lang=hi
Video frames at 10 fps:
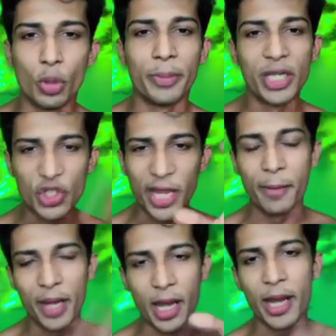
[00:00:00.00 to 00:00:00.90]
जो मेन
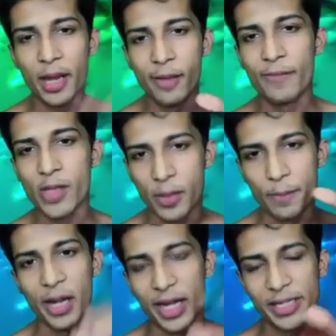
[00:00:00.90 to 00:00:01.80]
चेयरमैन है
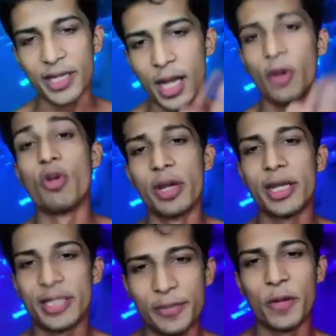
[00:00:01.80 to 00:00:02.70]
एम्प्रल हाइट्स का कौन
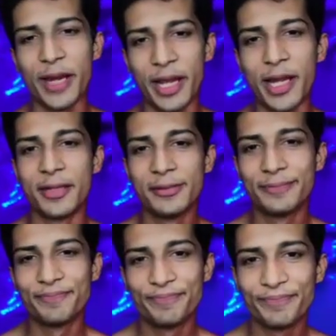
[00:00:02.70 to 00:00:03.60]
है समीर भाई है ना
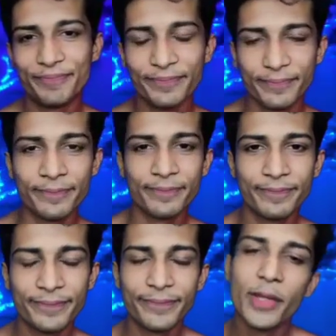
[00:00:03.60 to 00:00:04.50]
हम्म
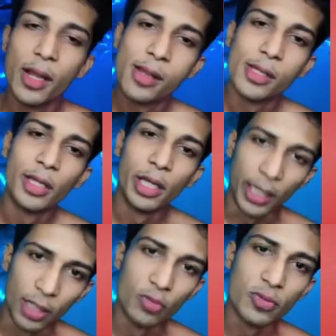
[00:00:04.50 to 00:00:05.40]

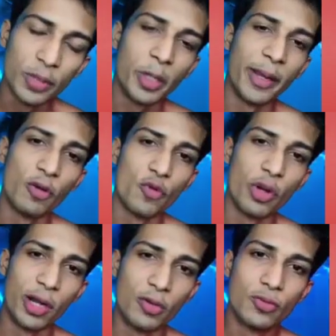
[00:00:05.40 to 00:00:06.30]
लगाऊ समीर भाई को
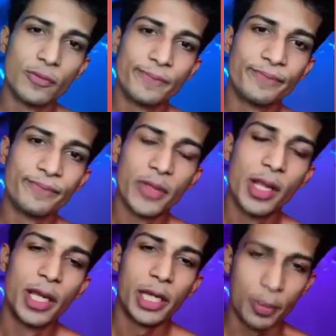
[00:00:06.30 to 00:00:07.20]
फोन लगाऊ
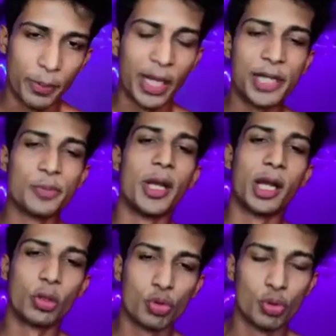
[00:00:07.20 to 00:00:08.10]
एम्प्रल हाइट्स में
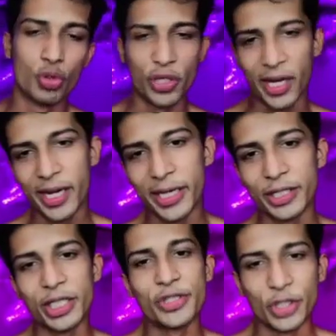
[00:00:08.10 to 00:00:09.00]
अगर तू सोच रहा है
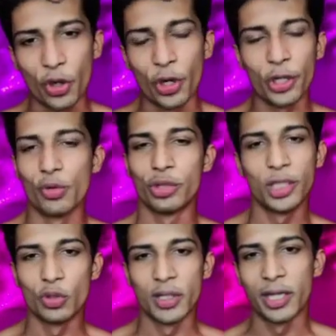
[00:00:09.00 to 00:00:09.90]
कि इतनी सिक्योरिटी
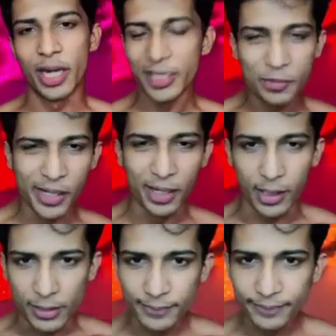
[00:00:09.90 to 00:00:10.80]
होती है तो अंदर आने नहीं
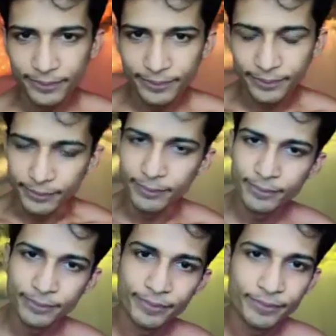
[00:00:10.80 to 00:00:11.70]
मिलेगा हम्म
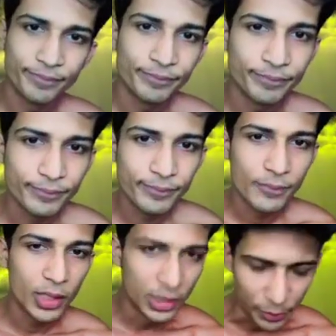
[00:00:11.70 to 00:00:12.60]

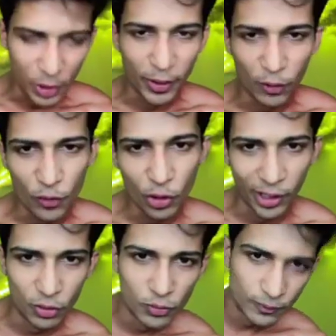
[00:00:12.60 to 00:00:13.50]
समीर भाई को फोन
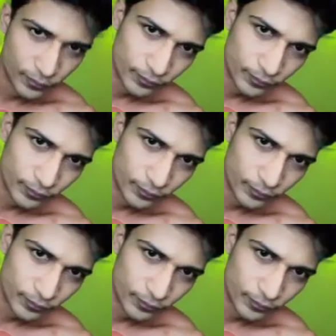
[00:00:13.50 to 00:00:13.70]
लगाऊ